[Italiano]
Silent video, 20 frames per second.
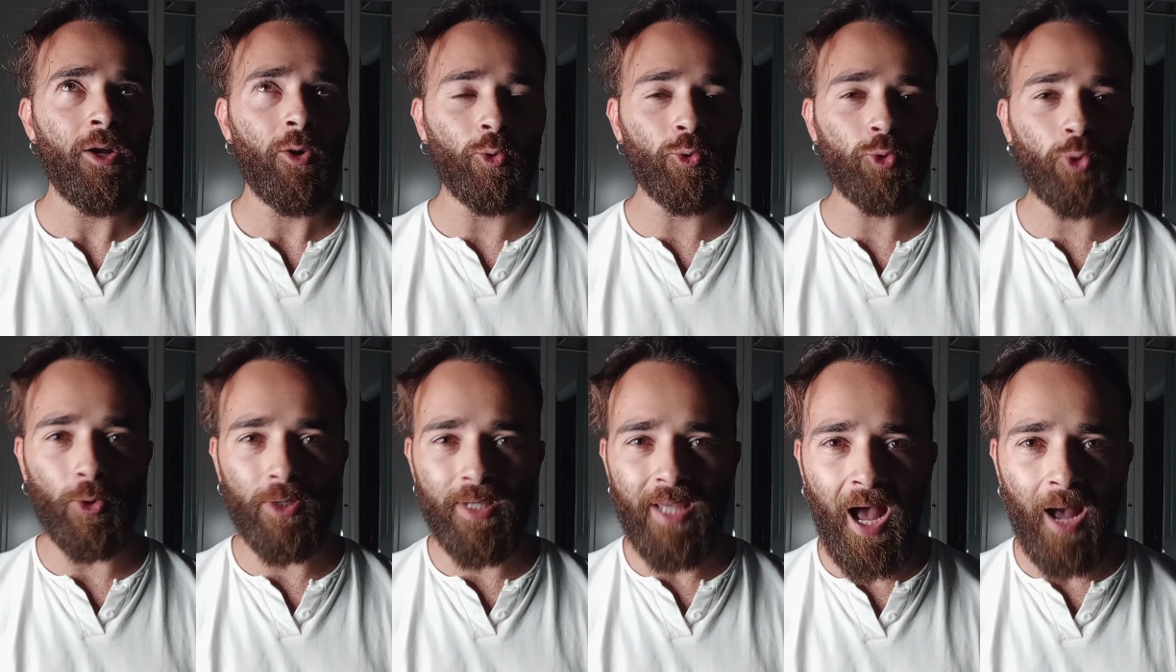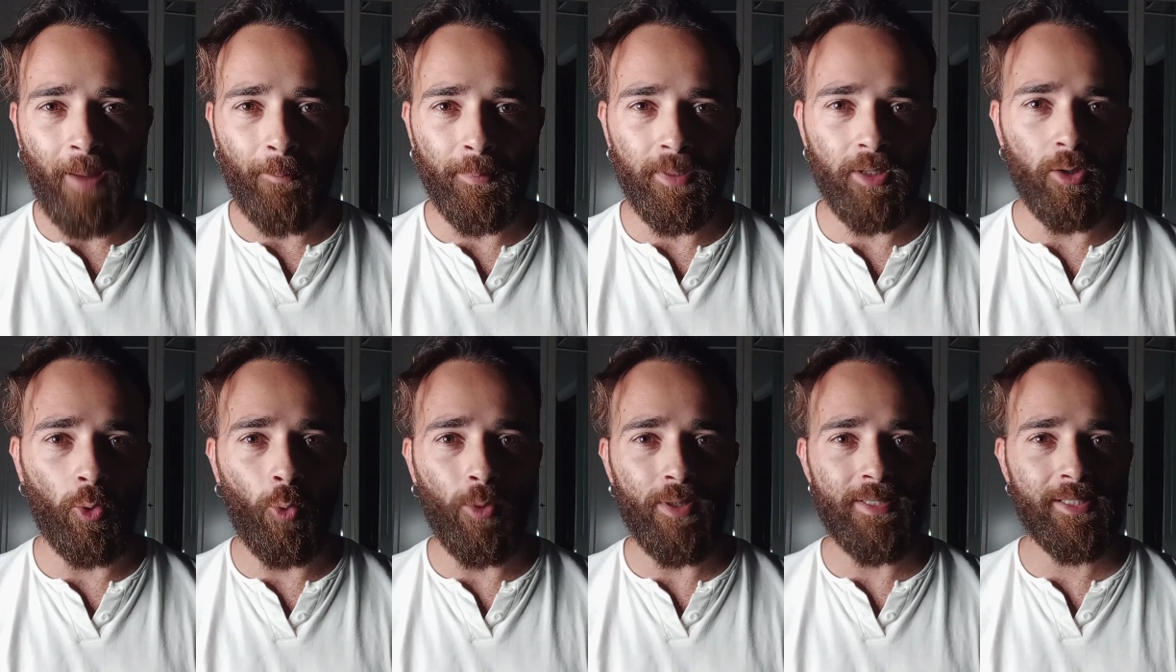contro gli Ammi
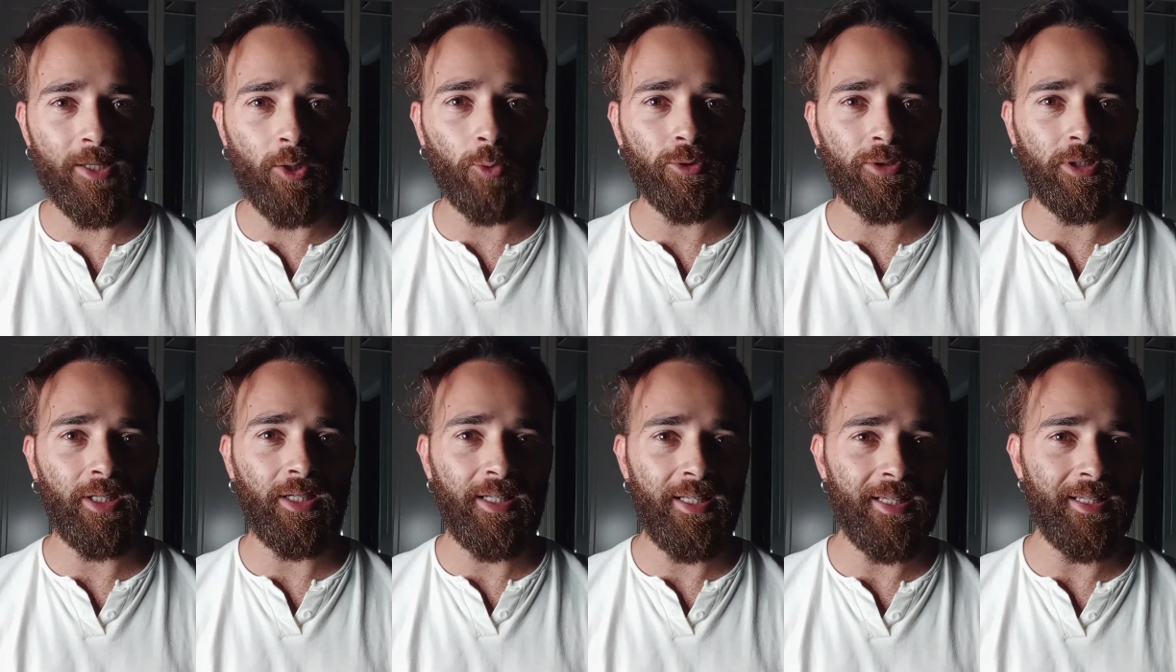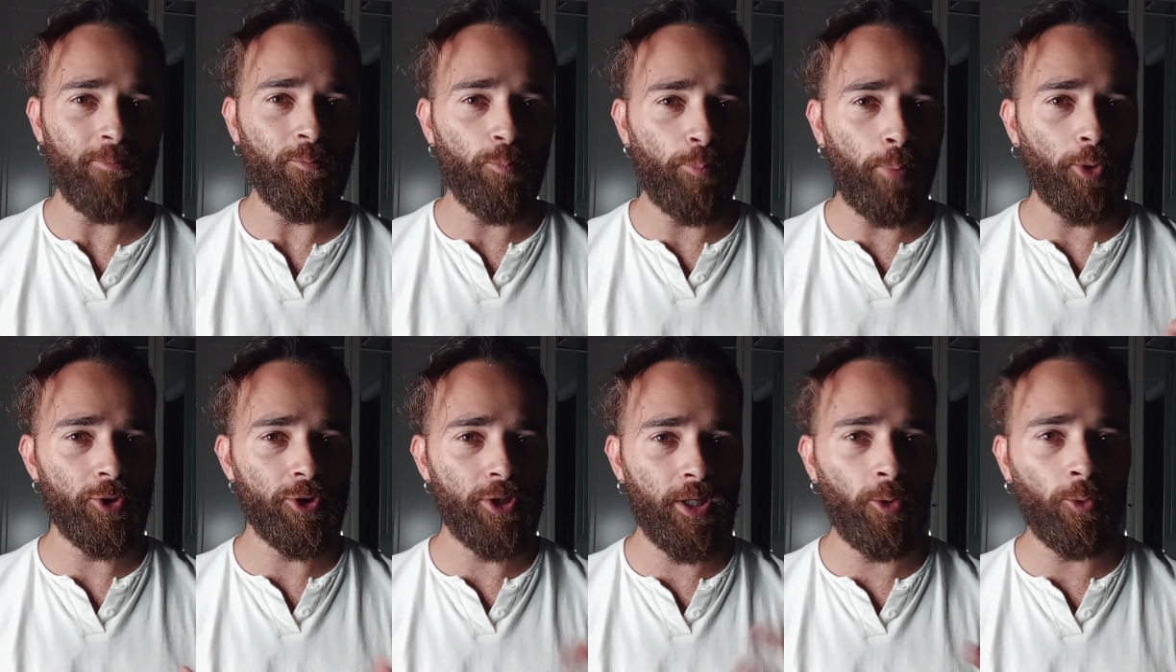o quegli scontri lì un po'
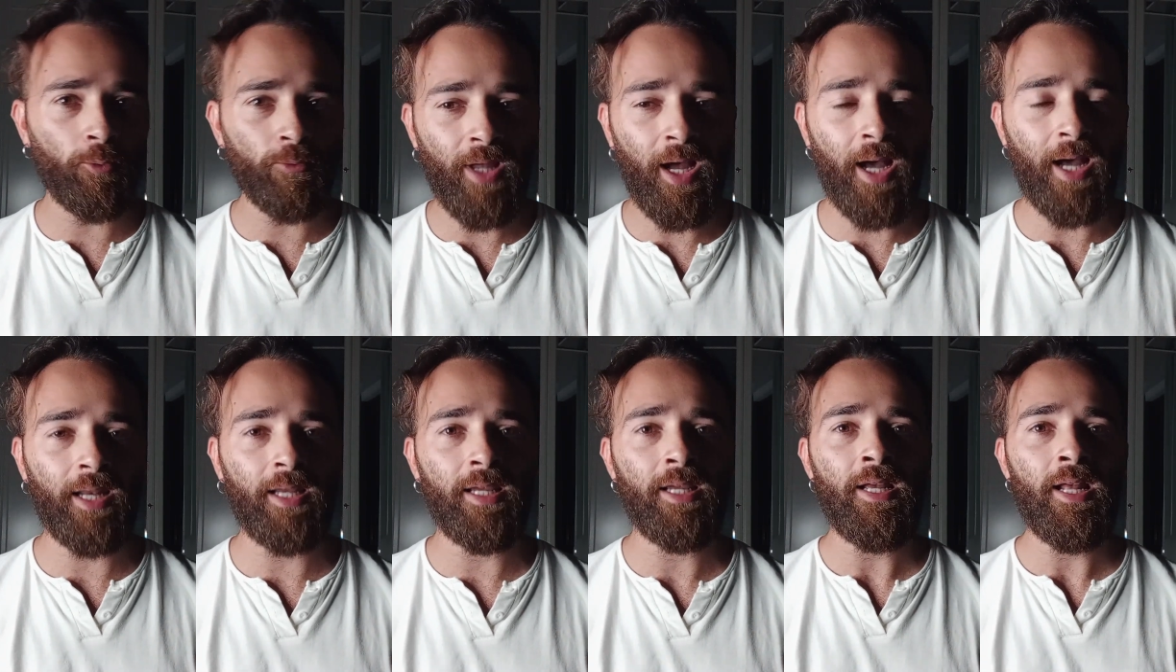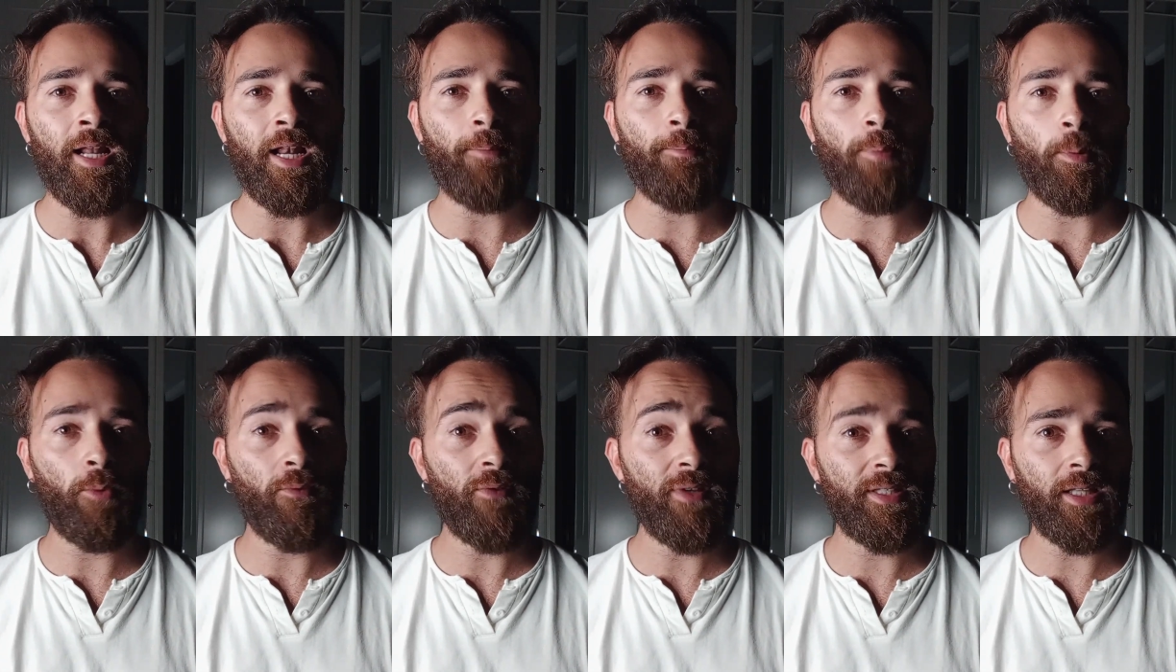secondari
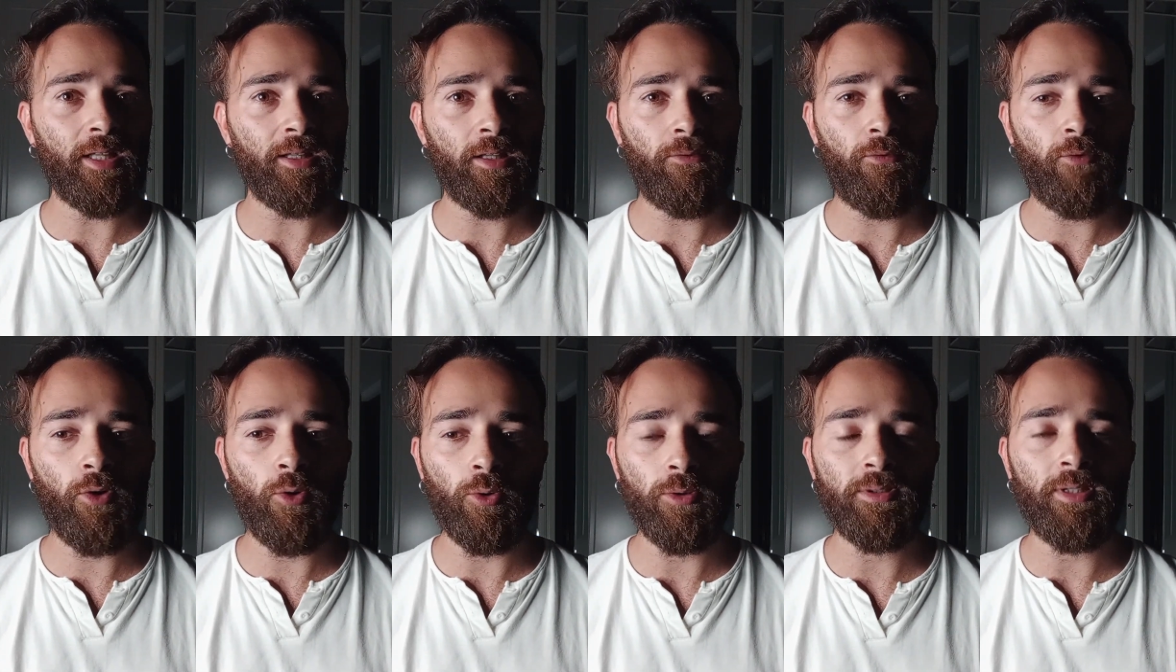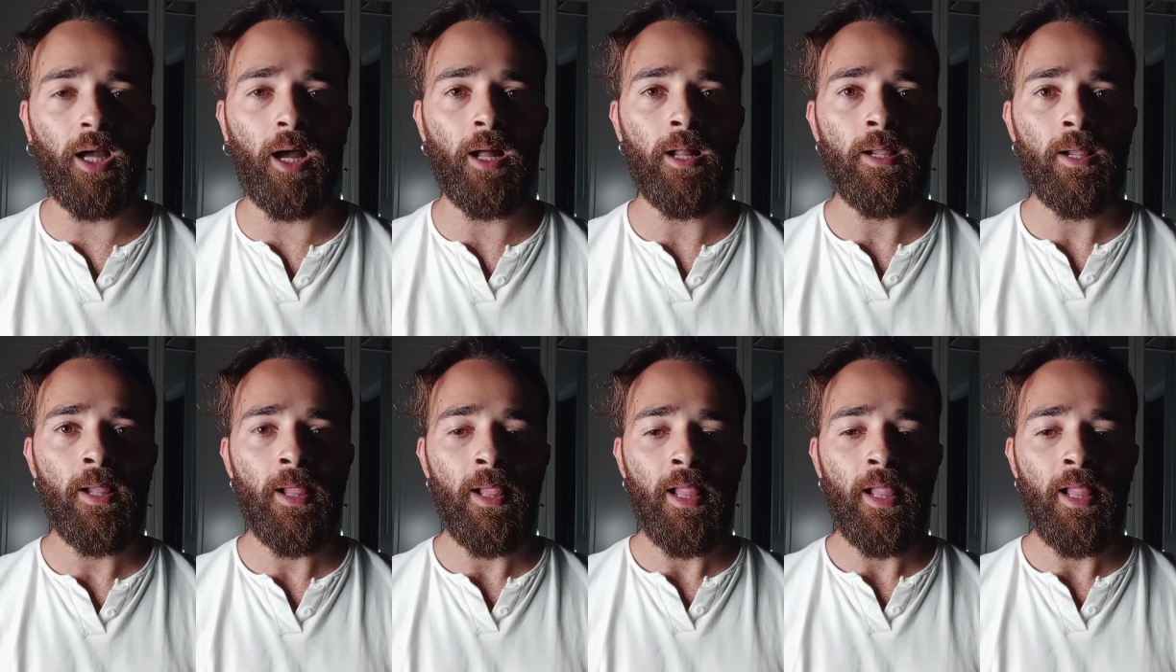l'abbiamo vista in difficoltà.